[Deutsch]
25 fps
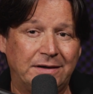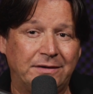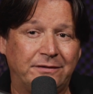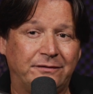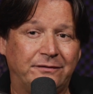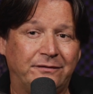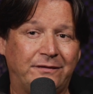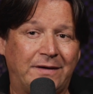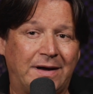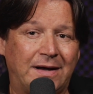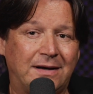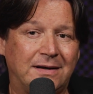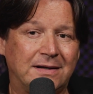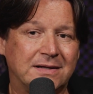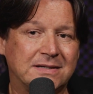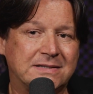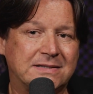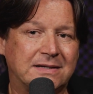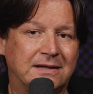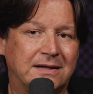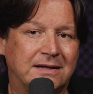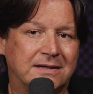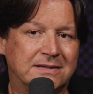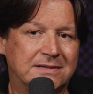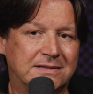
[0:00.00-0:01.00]
weil es
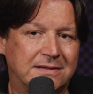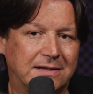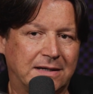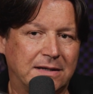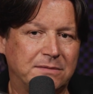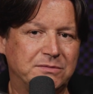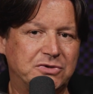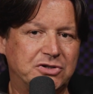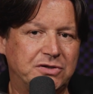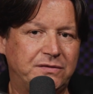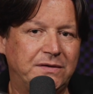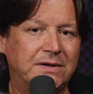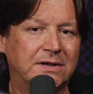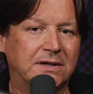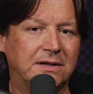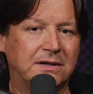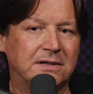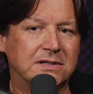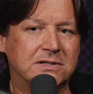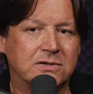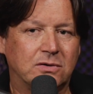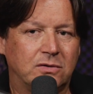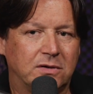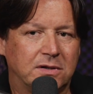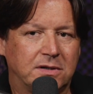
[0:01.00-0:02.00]
extrem schwierig
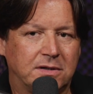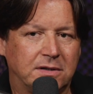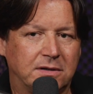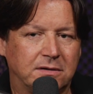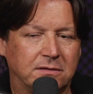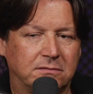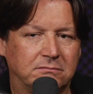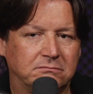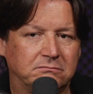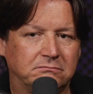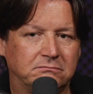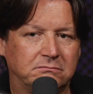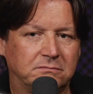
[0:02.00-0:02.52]
ist heute